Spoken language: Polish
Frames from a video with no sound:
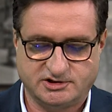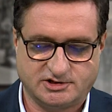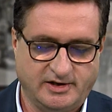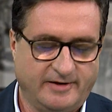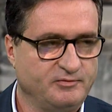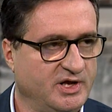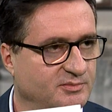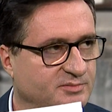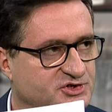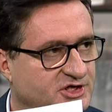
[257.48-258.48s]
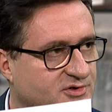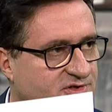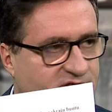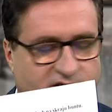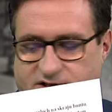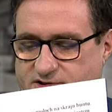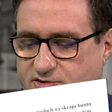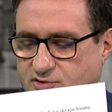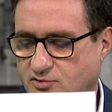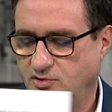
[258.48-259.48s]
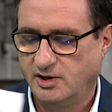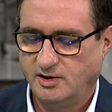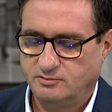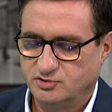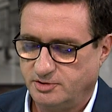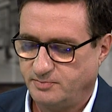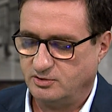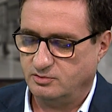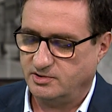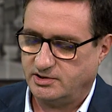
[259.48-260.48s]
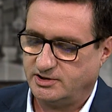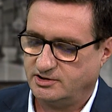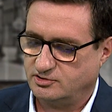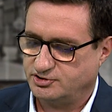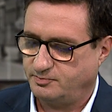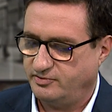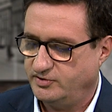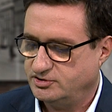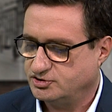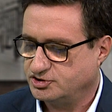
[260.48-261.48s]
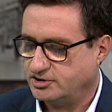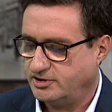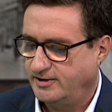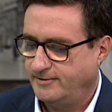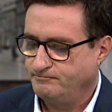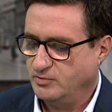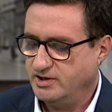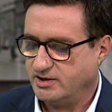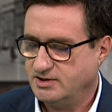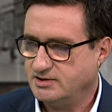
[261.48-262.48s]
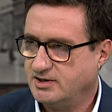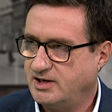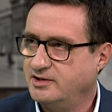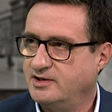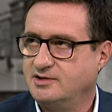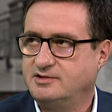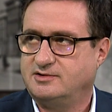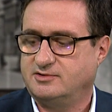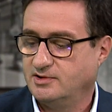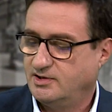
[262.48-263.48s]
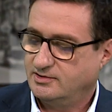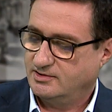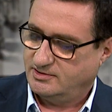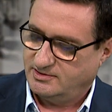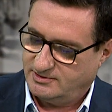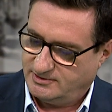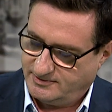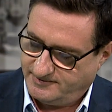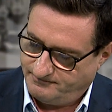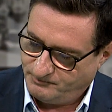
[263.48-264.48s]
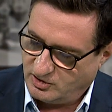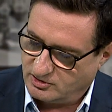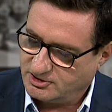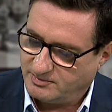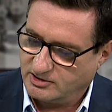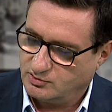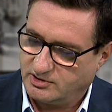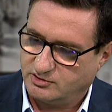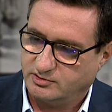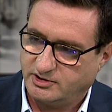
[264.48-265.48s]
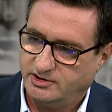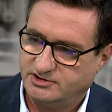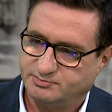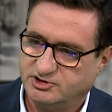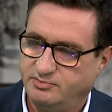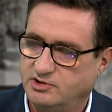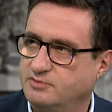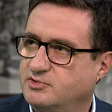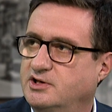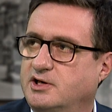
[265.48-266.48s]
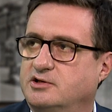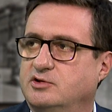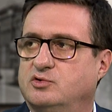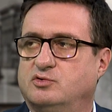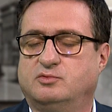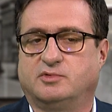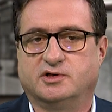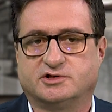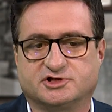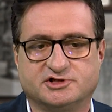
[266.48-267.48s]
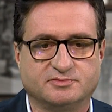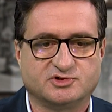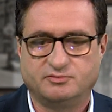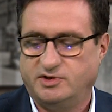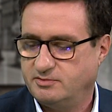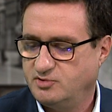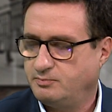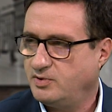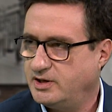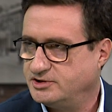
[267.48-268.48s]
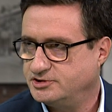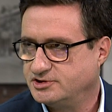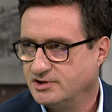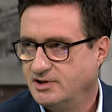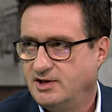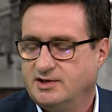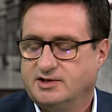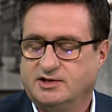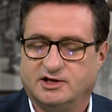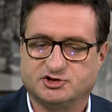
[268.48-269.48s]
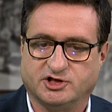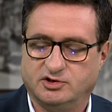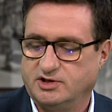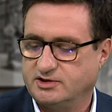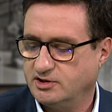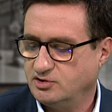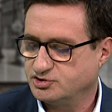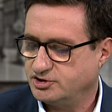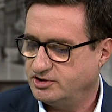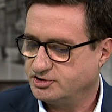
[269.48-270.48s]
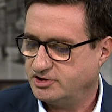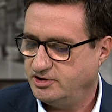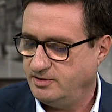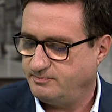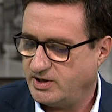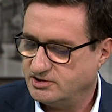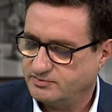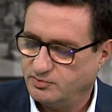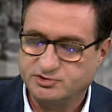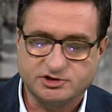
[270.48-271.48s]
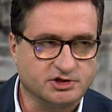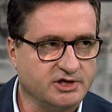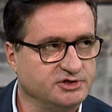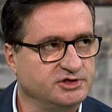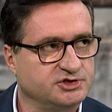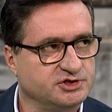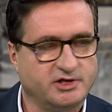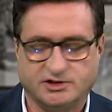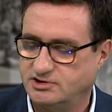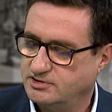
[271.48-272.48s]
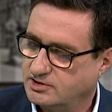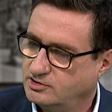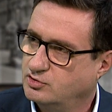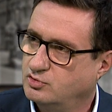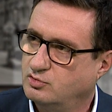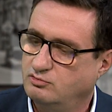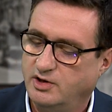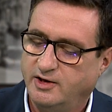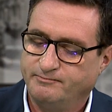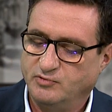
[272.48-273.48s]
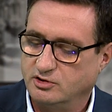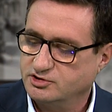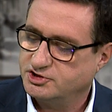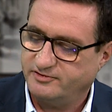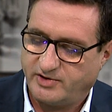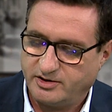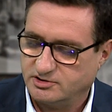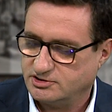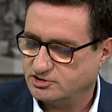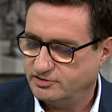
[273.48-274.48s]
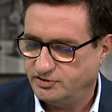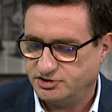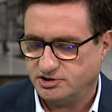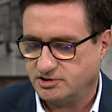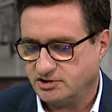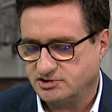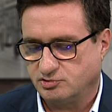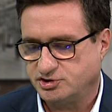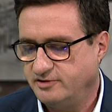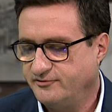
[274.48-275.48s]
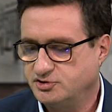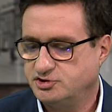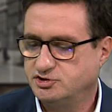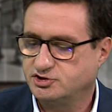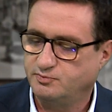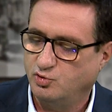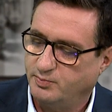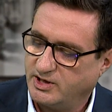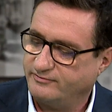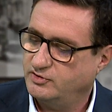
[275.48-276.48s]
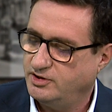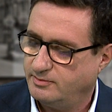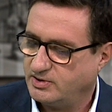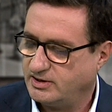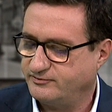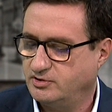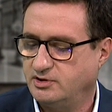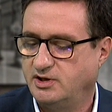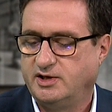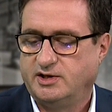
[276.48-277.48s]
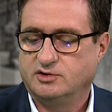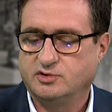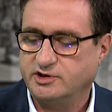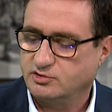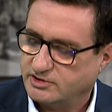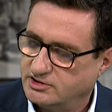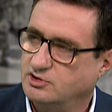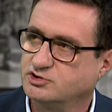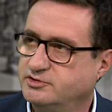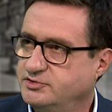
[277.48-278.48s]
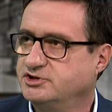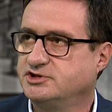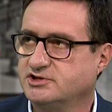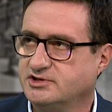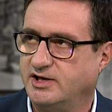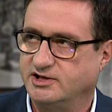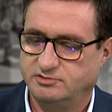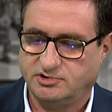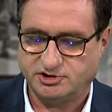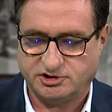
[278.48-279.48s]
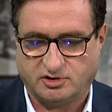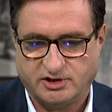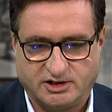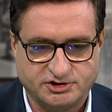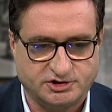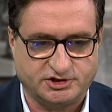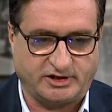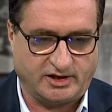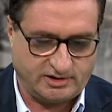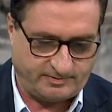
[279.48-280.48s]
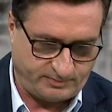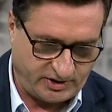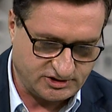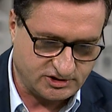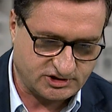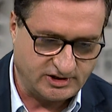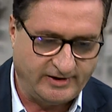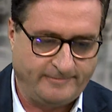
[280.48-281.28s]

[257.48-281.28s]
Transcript: jest jakby przedruk z tego artykułu. Muszę no. Panu redaktorze powiedzieć, że ja generalnie jako y, osoba, która tutaj jest przedmiotem tego artykułu, mogę z czystym sumieniem go polecić. Dlaczego? Dlatego, że jeżeli Państwo przeczytacie jeszcze raz ten artykuł, odsiewając oczywiście te złośliwości czy półprawdy, nieprawdy, które tutaj oczywiście się znalazły, to się okaże, że tak, prezes